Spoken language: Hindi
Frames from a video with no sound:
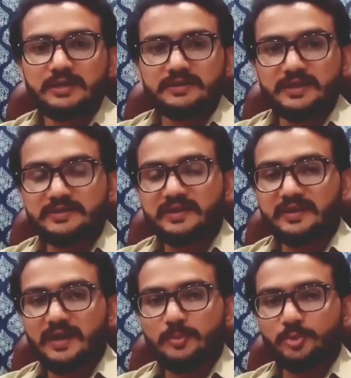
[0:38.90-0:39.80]
नाजरीन
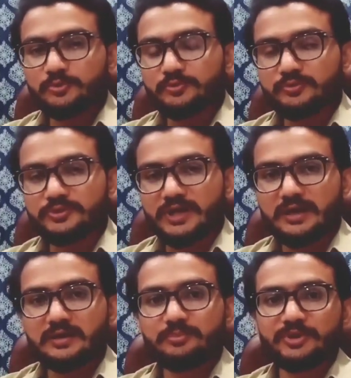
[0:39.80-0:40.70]
आप लोगों को
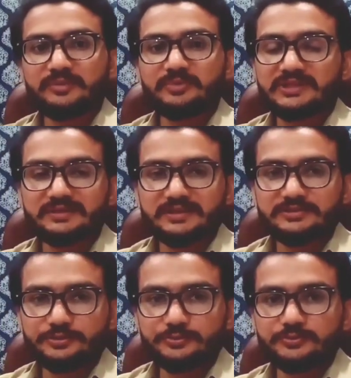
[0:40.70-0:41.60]
यहाँ पर बताता
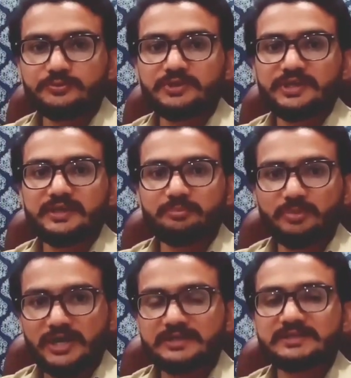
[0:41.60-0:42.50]
चलूँ कि
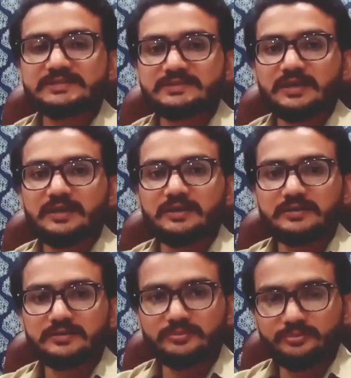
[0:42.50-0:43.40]
पाकिस्तान
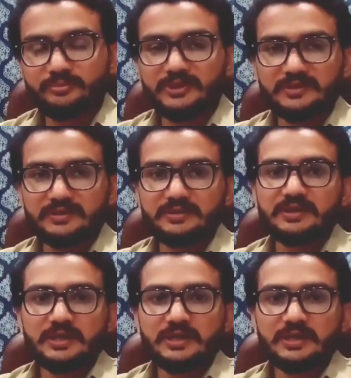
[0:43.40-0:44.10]
में